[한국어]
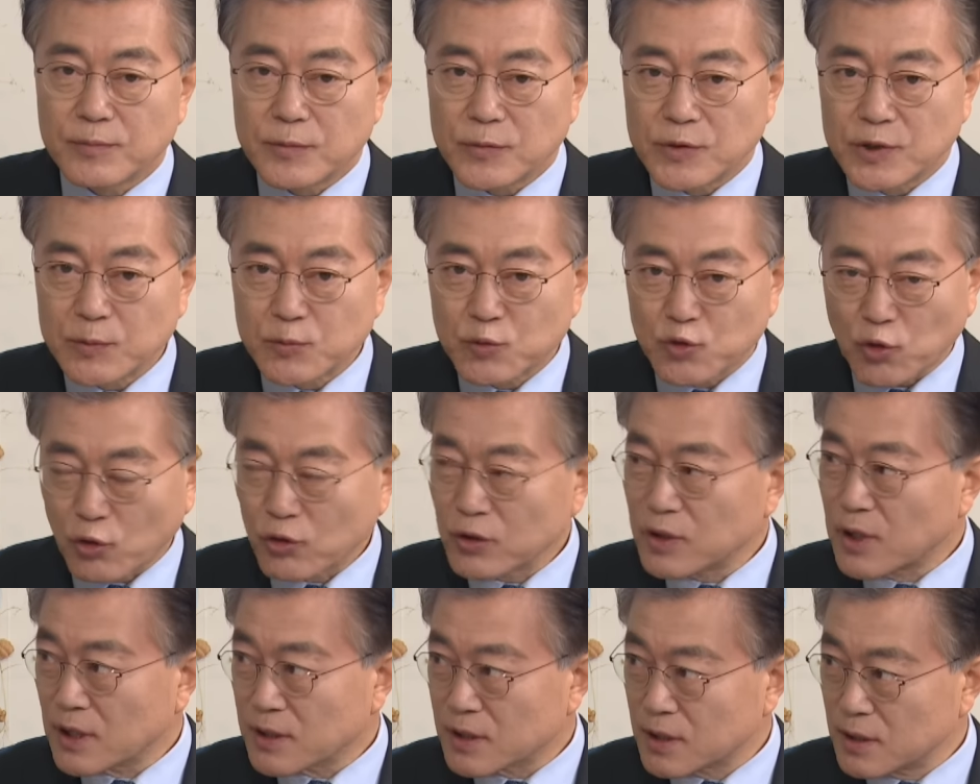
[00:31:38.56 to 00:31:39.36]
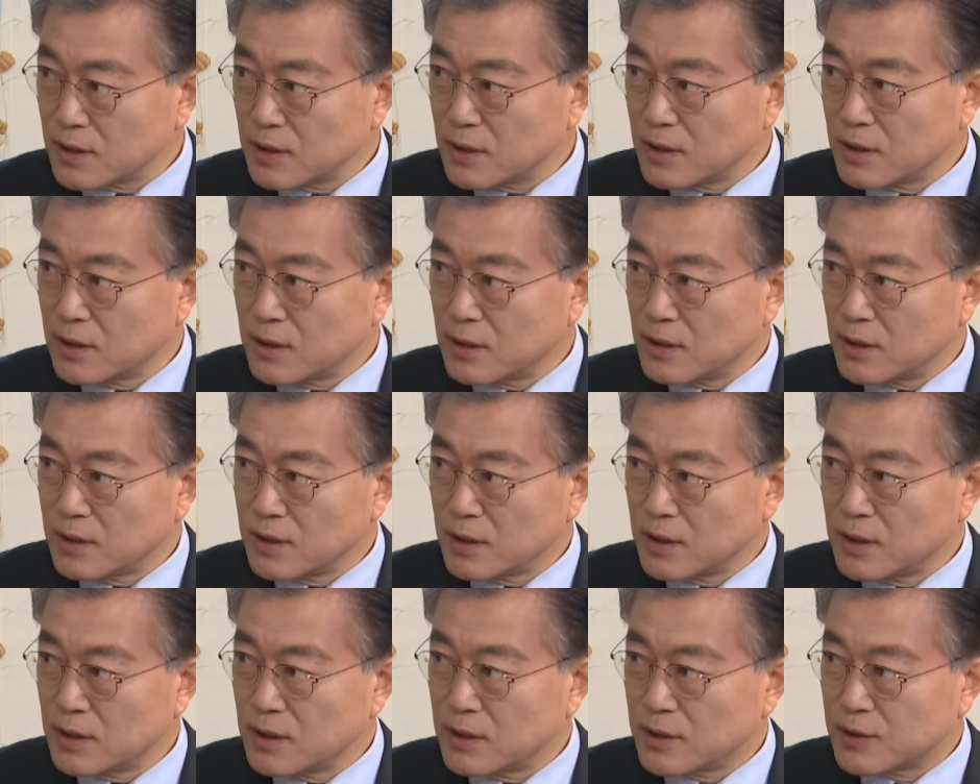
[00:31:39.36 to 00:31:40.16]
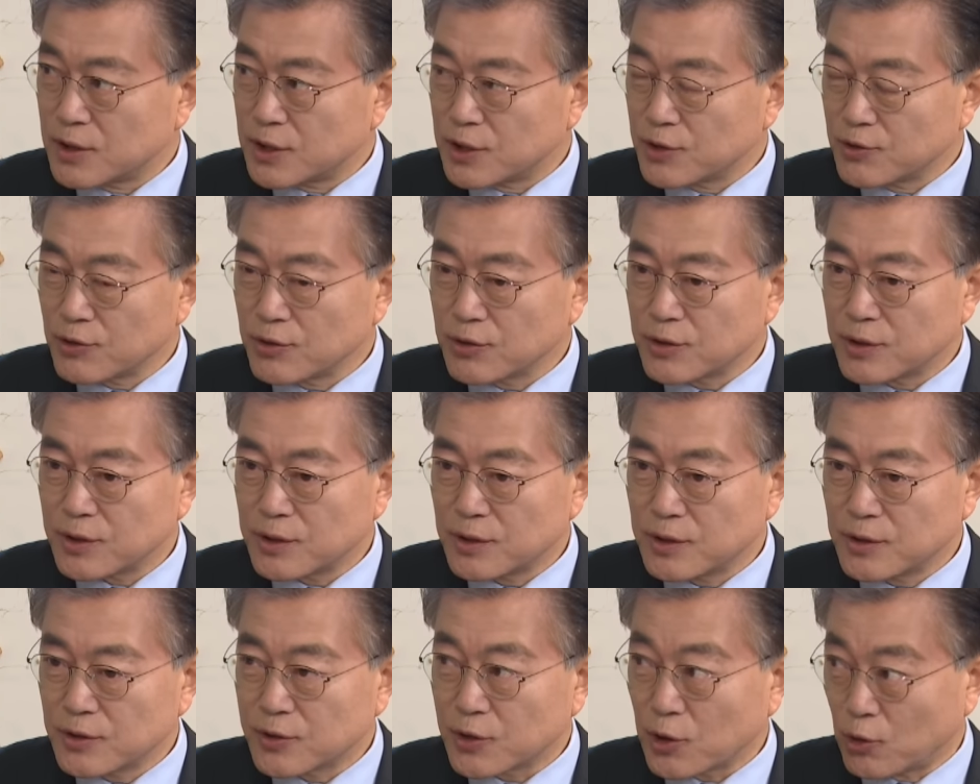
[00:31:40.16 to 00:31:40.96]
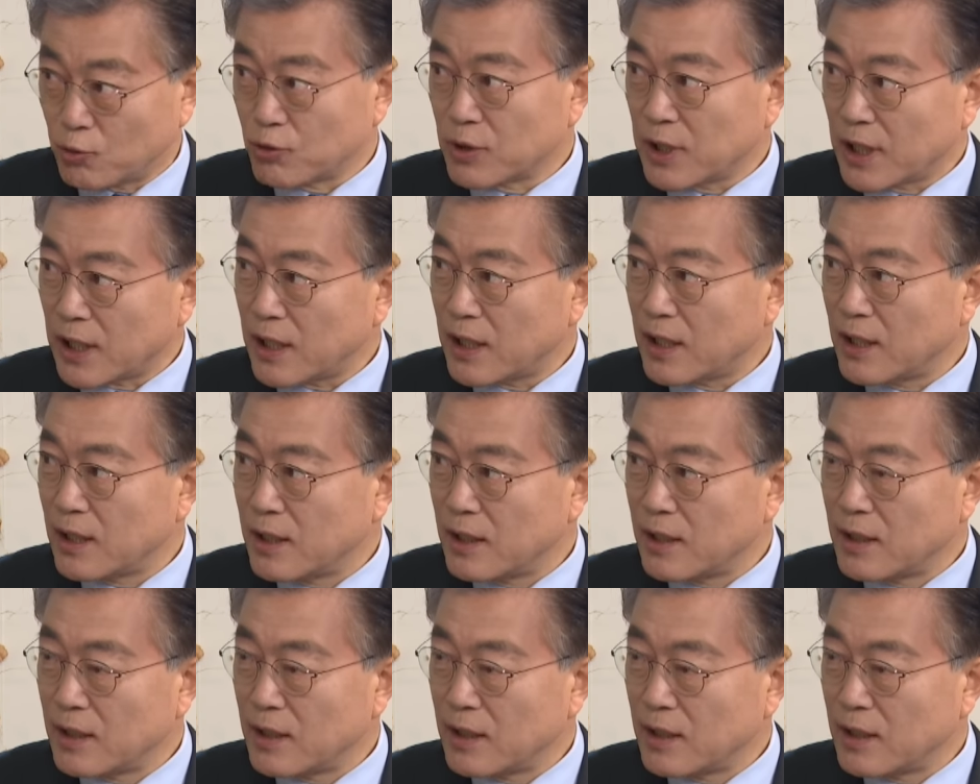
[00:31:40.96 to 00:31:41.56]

지금 조기 대선이 치러질 경우에